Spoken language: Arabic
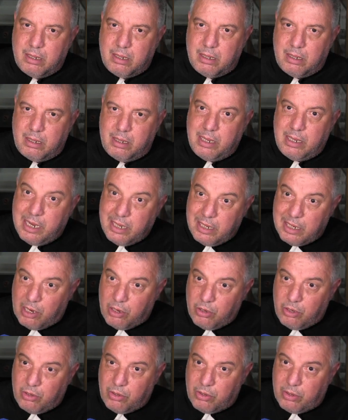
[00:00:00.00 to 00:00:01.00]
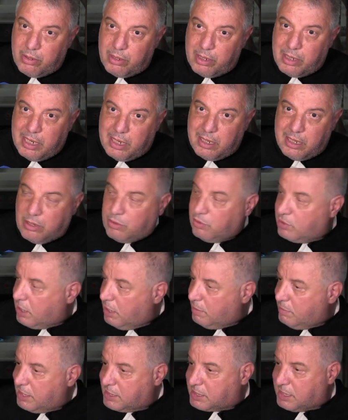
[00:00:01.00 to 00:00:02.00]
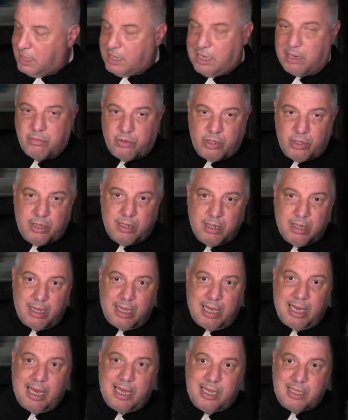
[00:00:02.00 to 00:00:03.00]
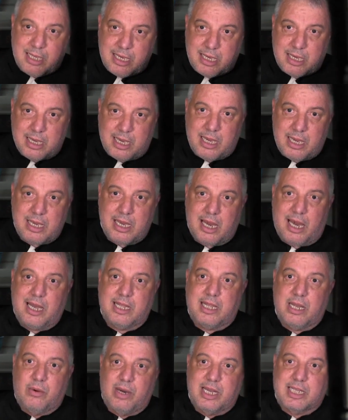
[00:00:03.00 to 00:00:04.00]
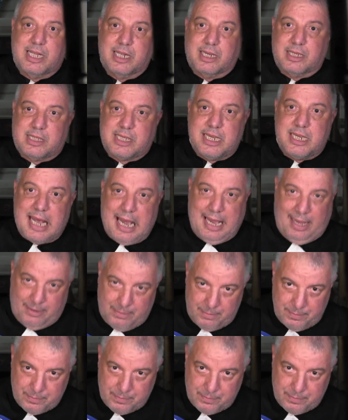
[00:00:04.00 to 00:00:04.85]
لانه لانه كما تعلمون هذه هي ادوات الاقتناع